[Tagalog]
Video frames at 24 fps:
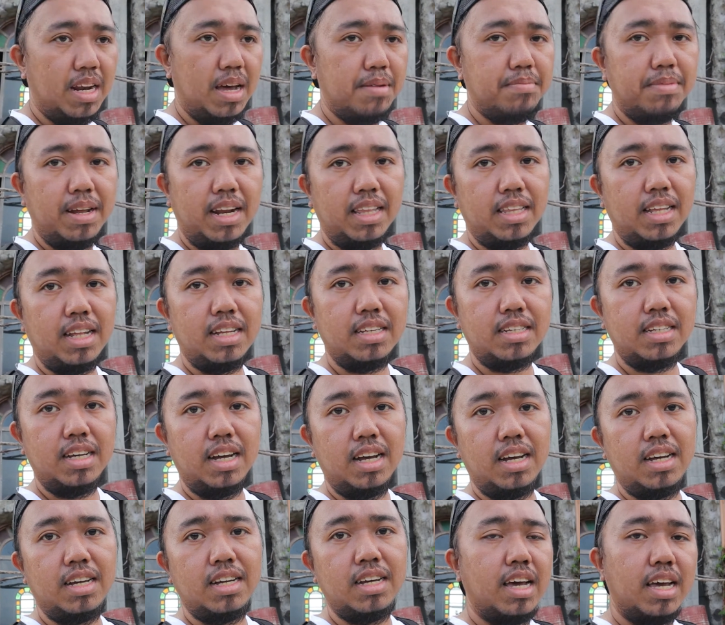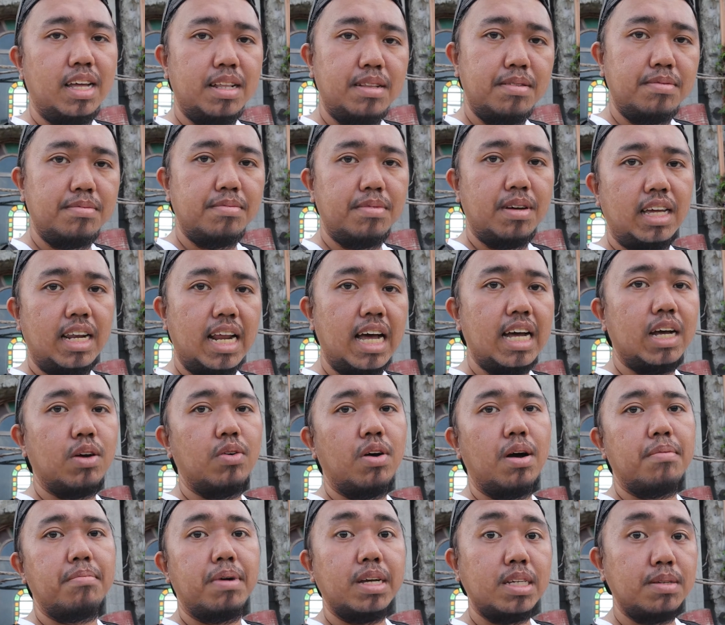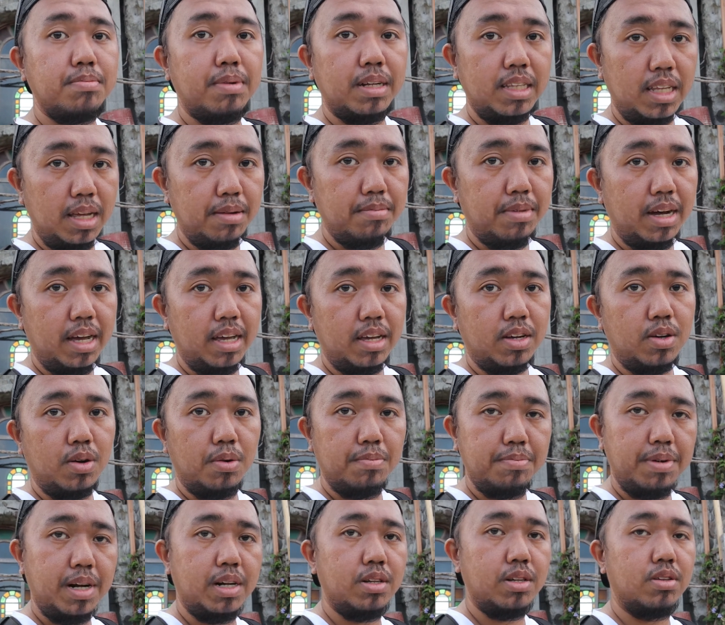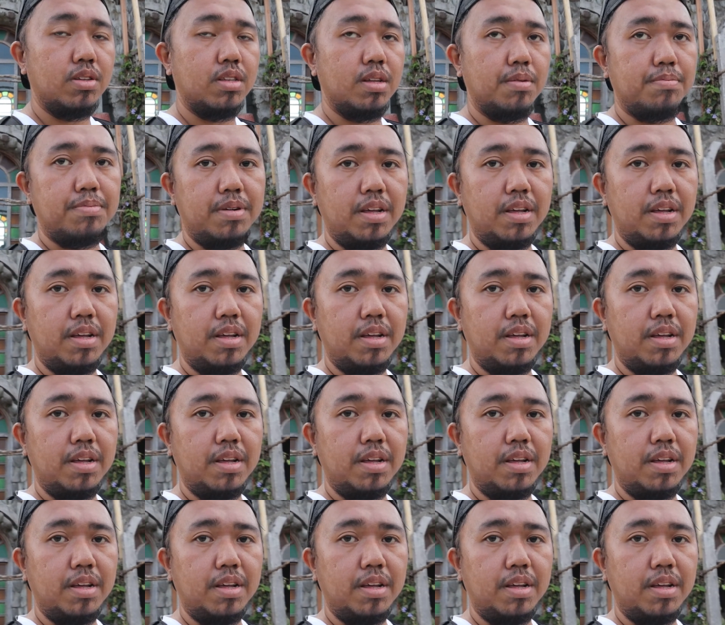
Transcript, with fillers: pinapalitan siya and ginagawang mas matibay compared to the